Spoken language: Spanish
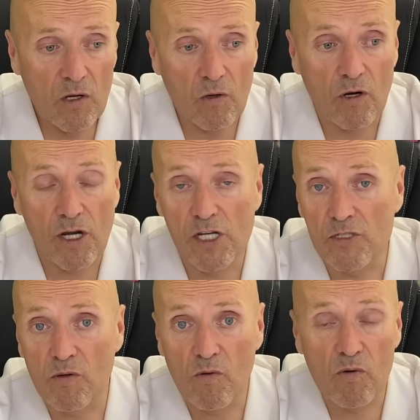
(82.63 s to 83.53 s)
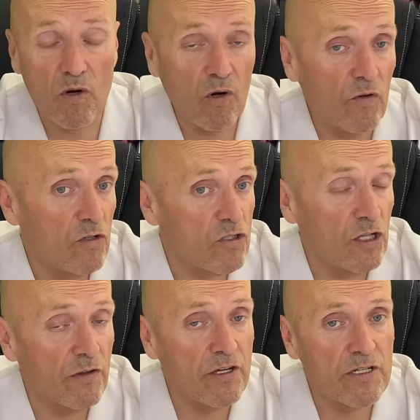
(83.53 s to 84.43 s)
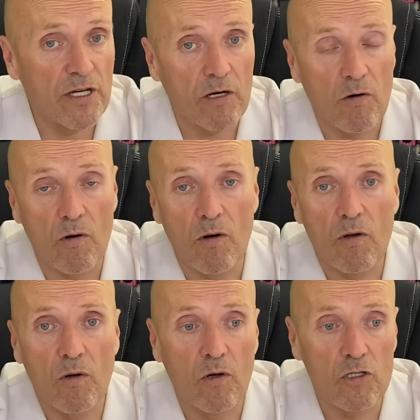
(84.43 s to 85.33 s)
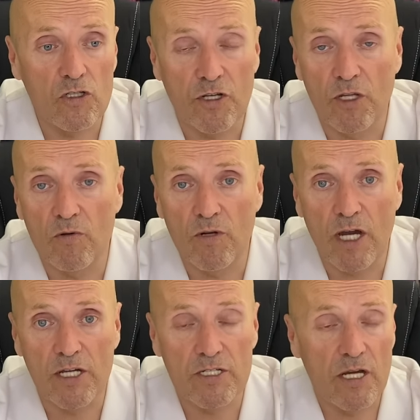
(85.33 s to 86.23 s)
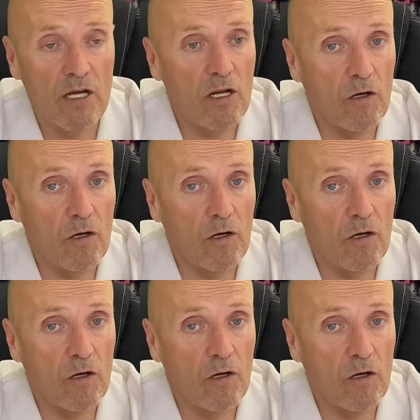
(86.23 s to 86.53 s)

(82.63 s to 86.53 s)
Cogéis uno o dos dientes de ajo, los trituráis,